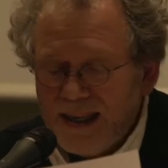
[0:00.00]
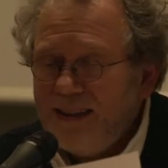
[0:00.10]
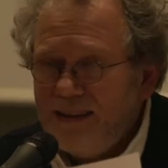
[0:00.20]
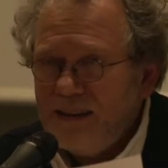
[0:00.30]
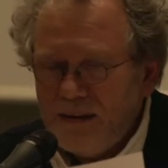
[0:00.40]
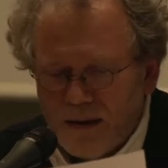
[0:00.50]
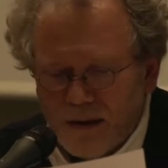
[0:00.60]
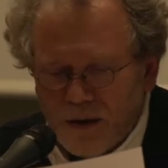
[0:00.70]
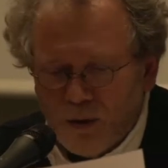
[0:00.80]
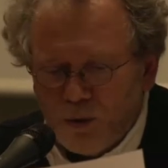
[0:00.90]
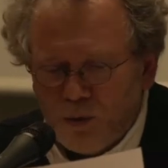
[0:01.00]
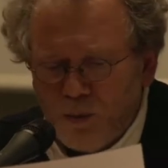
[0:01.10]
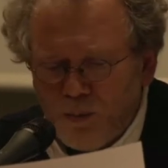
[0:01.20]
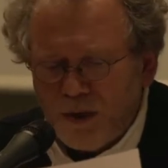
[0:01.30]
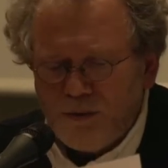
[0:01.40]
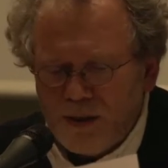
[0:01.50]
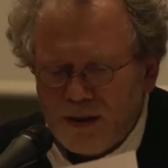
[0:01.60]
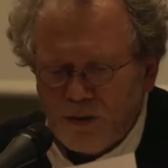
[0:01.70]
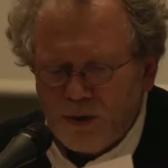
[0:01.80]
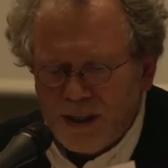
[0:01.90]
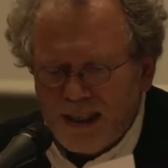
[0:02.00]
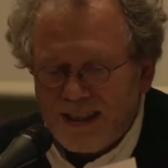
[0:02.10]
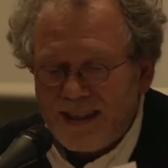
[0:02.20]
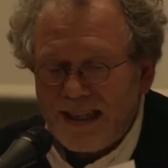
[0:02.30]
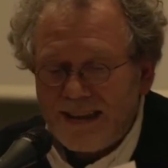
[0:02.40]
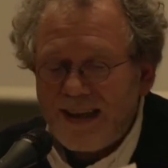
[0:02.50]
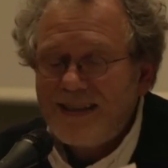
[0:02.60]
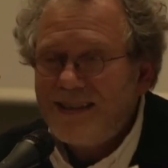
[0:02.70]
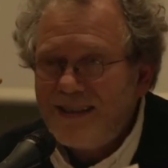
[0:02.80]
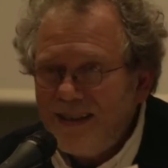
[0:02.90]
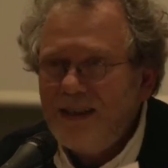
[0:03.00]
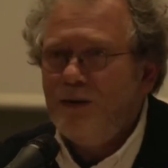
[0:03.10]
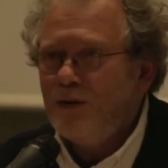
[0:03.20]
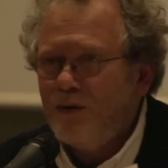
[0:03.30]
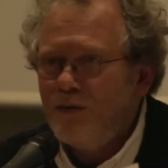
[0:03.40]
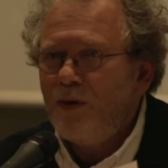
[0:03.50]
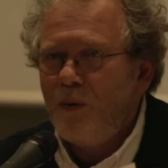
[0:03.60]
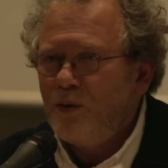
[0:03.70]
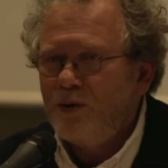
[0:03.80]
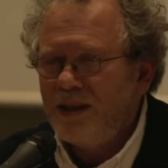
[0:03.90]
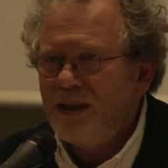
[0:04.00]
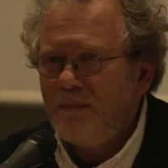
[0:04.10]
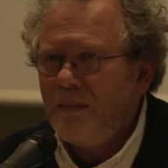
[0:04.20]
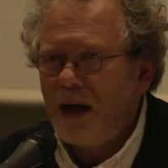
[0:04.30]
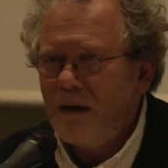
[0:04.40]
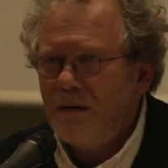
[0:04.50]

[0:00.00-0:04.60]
il dit, du point de vue historique, c'est ainsi que se forme le cinéma,